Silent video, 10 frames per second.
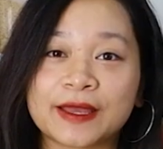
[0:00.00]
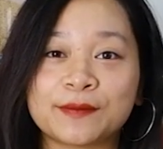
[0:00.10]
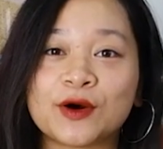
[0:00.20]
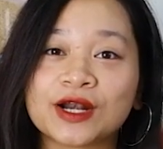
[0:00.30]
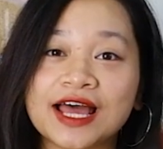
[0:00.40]
cái
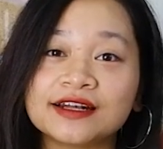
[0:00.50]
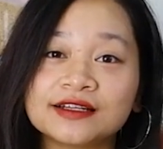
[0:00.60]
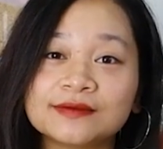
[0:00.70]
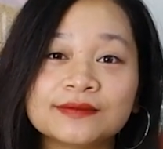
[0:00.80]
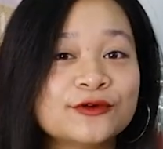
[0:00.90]
món
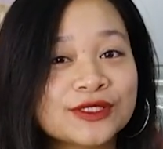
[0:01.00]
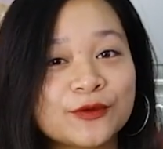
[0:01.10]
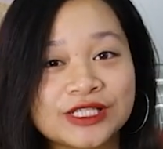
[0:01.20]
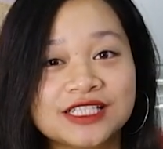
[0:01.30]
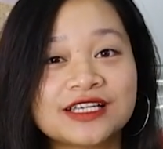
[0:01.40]
ăn buổi
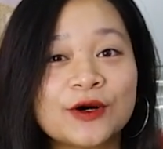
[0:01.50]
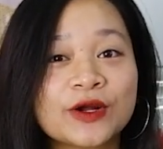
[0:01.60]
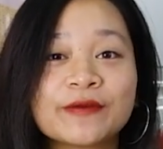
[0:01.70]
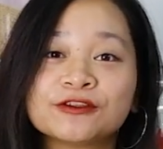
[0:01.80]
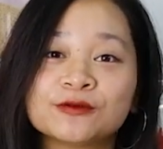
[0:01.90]
buổi chiều
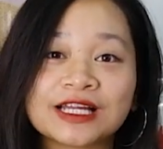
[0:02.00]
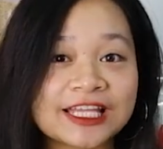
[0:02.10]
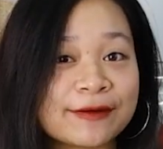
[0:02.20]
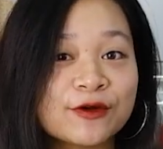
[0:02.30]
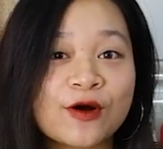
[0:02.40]
khi mà chúng ta
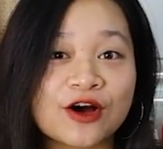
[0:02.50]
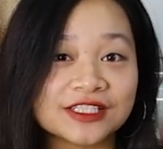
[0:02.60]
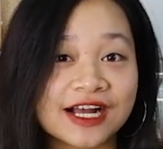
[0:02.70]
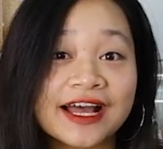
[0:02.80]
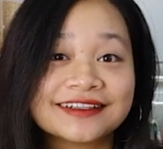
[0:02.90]
thèm đồ ngọt
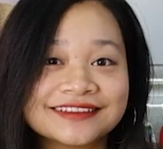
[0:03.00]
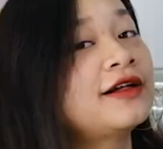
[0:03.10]
chẳng hạn.